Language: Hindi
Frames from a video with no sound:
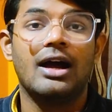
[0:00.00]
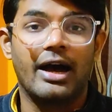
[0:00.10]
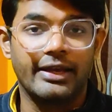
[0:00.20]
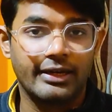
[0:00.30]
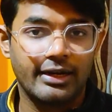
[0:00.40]

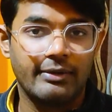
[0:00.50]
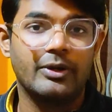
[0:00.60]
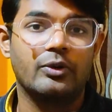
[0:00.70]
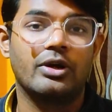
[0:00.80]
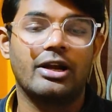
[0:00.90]
हायर
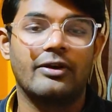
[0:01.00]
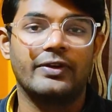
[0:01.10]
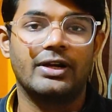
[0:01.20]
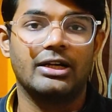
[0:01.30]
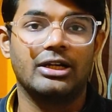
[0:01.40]
नंबर होगा
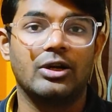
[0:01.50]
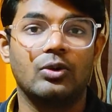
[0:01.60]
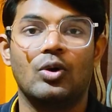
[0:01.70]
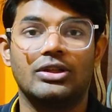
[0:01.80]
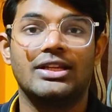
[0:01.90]
ग्राफिक कार्ड का
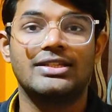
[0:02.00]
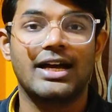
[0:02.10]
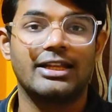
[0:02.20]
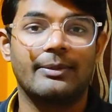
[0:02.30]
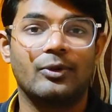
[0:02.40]
उतना
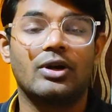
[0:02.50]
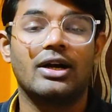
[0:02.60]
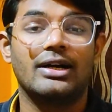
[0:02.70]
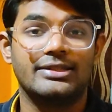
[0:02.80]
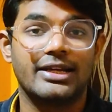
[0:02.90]
ज्यादा आप लोग का
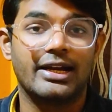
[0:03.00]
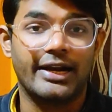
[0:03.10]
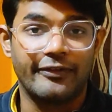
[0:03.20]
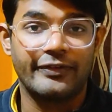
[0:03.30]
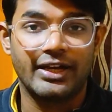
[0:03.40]
अच्छा
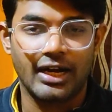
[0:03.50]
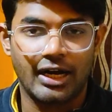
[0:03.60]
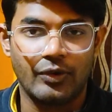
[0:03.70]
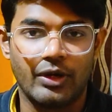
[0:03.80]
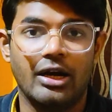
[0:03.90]
ग्राफिक
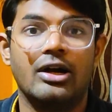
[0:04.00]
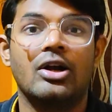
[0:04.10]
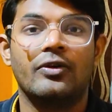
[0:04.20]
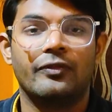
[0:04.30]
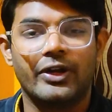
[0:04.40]
कार्ड होगा
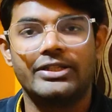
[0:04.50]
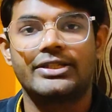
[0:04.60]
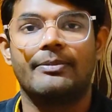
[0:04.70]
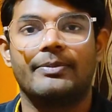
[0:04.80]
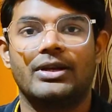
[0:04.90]
फॉर
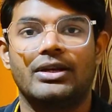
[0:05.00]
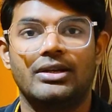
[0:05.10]
एग्जाम्पल